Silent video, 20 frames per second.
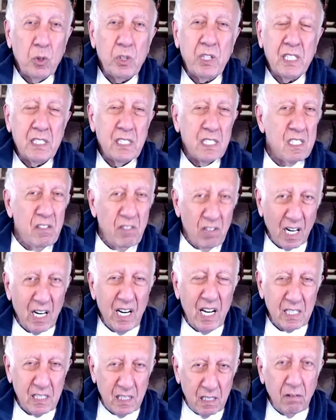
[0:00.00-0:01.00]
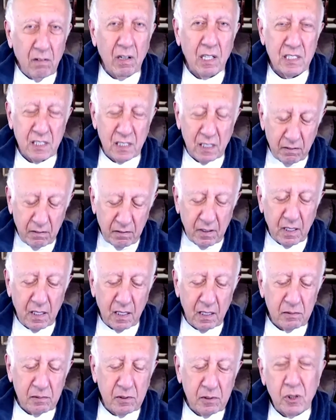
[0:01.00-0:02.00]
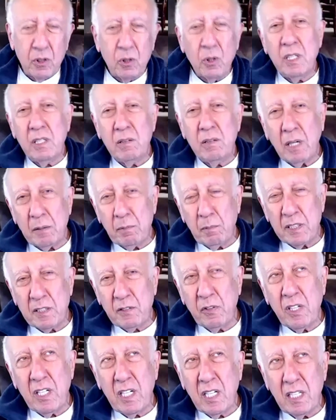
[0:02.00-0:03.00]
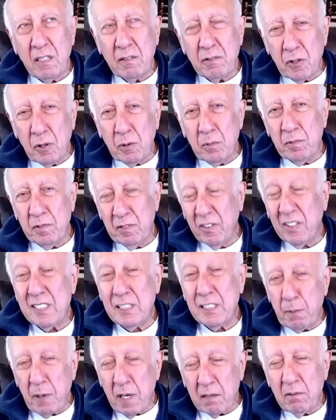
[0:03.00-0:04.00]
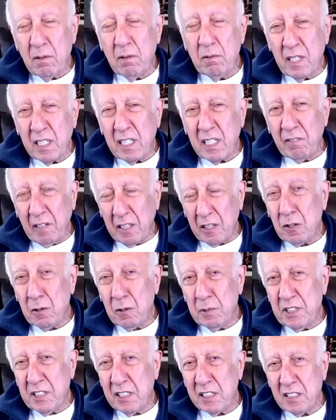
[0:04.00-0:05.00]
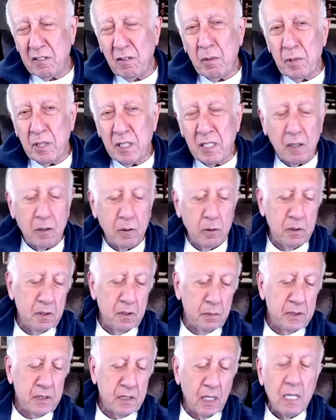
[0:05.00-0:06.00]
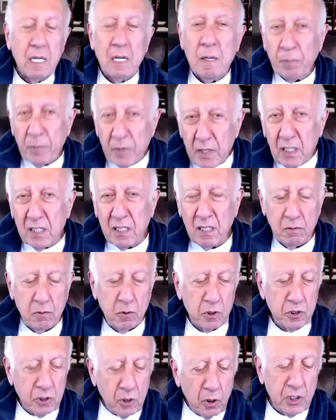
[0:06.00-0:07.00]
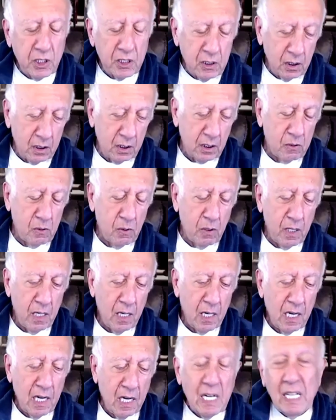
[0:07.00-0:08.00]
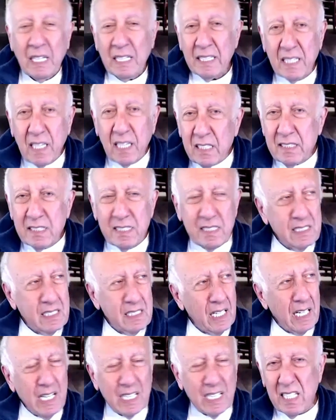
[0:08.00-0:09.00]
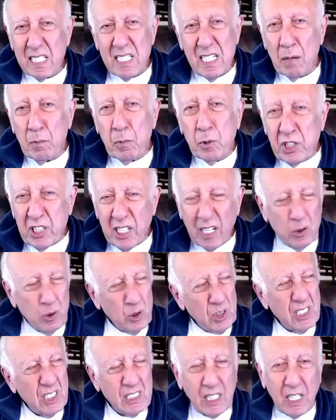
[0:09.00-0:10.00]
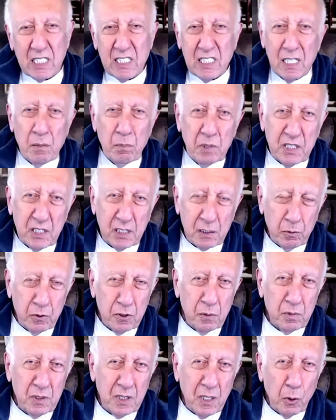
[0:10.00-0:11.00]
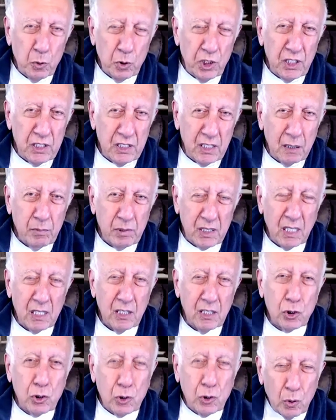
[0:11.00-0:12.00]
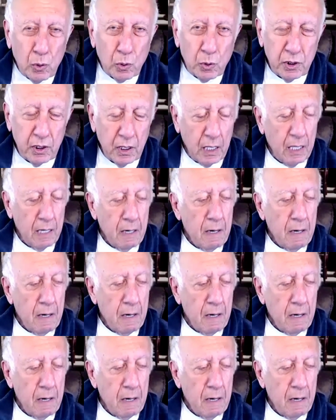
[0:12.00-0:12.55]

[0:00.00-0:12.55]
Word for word: А это невероятно важно в той атмосфере и в том 21 веке, в котором мы сейчас с вами находимся. Итого, что же это такое? Для детей это не обучающее. Скажи им, мы сейчас будем тебя учить, и им станет скучно.